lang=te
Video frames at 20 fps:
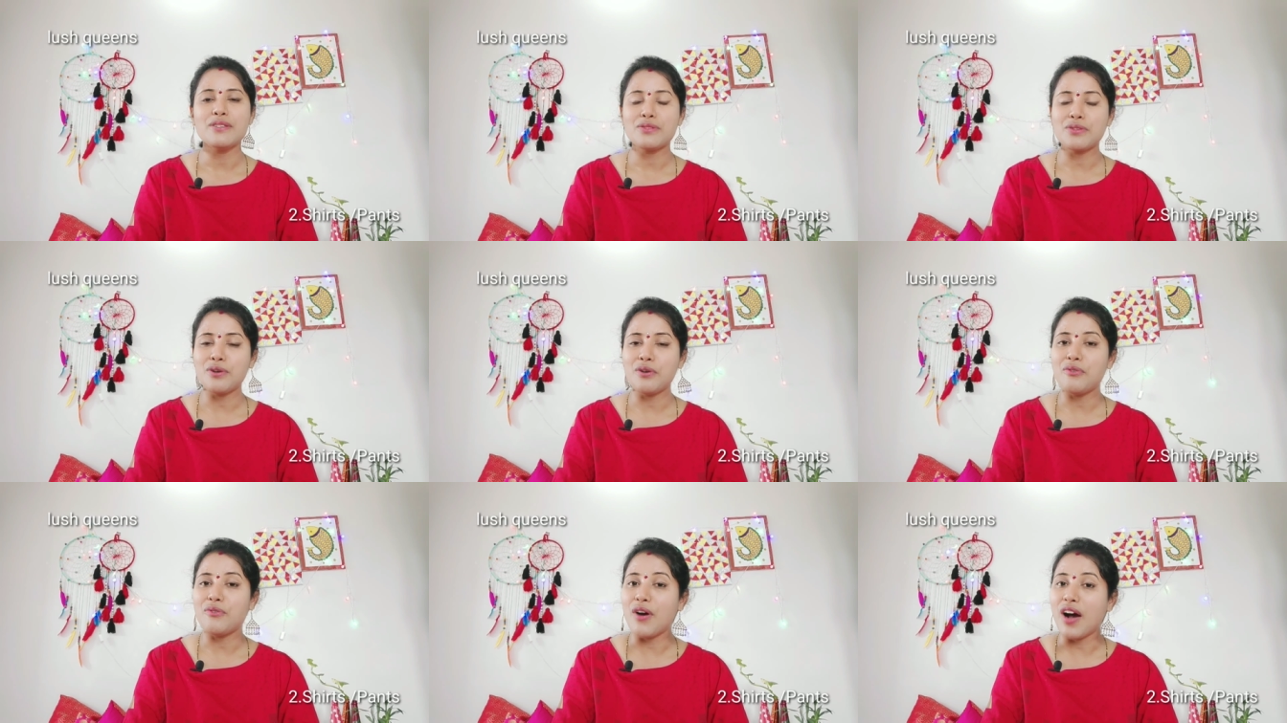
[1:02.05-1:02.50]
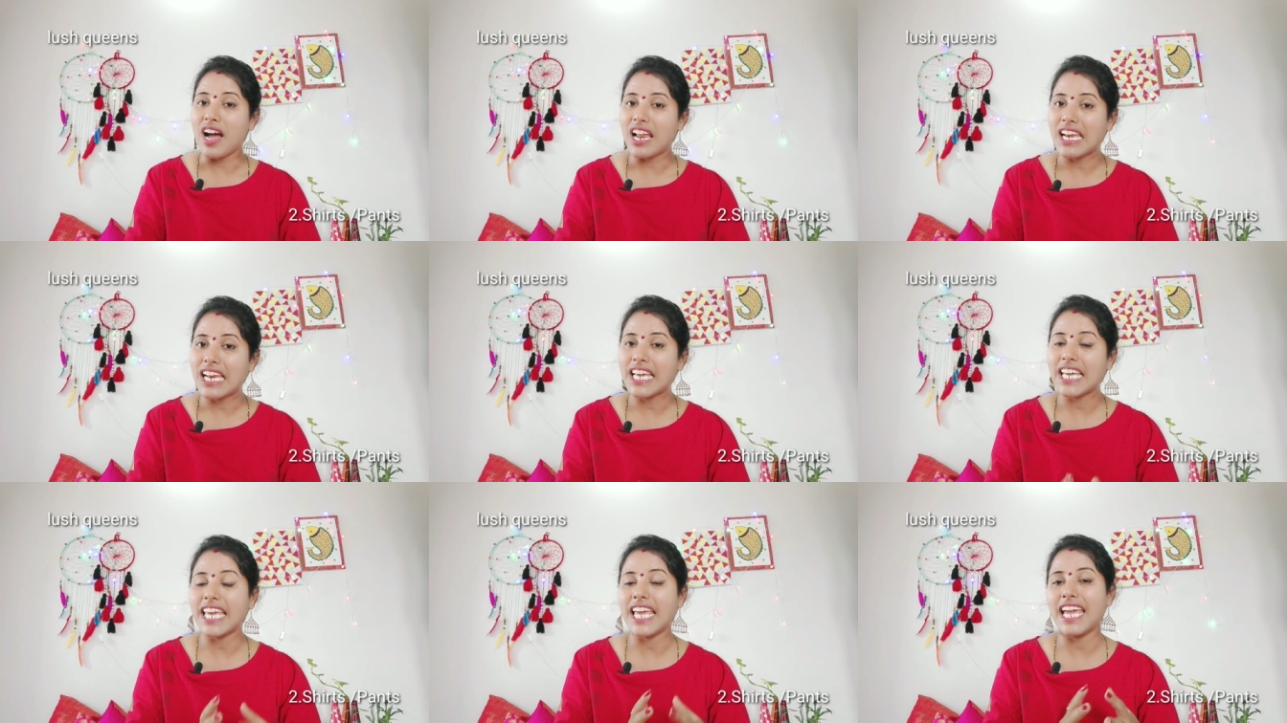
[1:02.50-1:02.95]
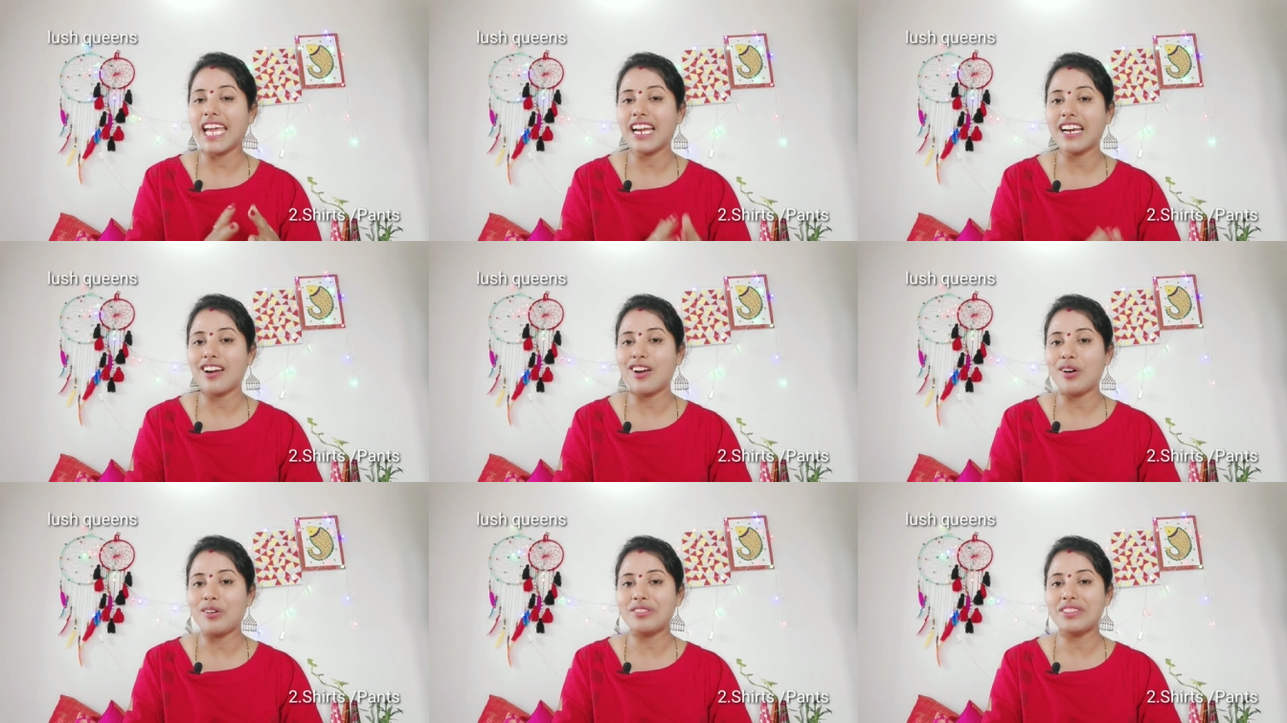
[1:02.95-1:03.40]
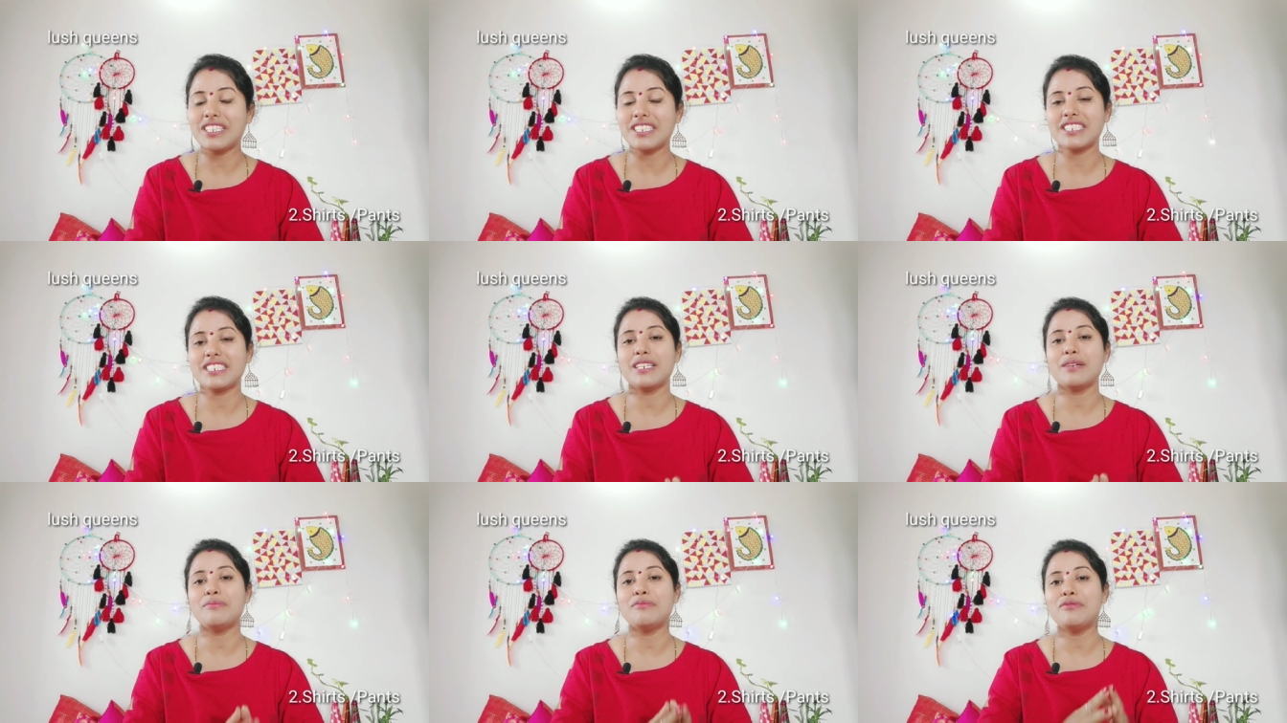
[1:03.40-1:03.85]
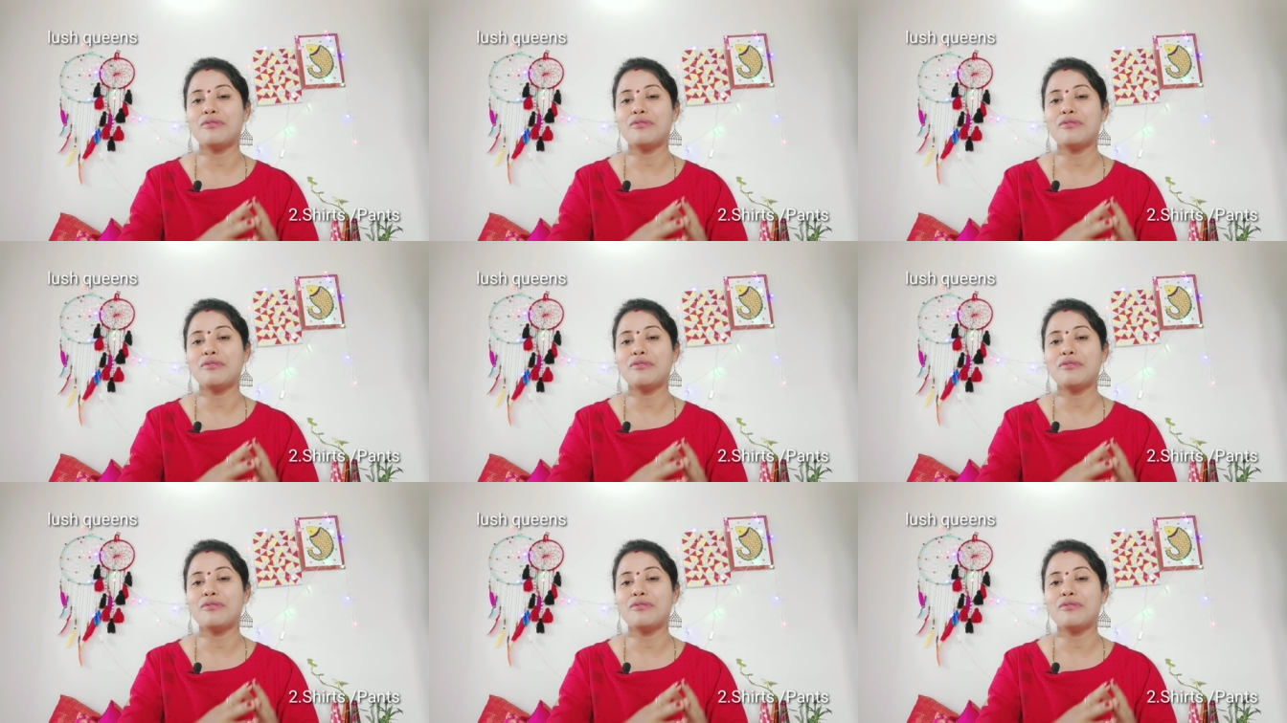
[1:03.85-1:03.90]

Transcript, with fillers: సో వాళ్ళకి ఏ క్లాత్ ఇష్టము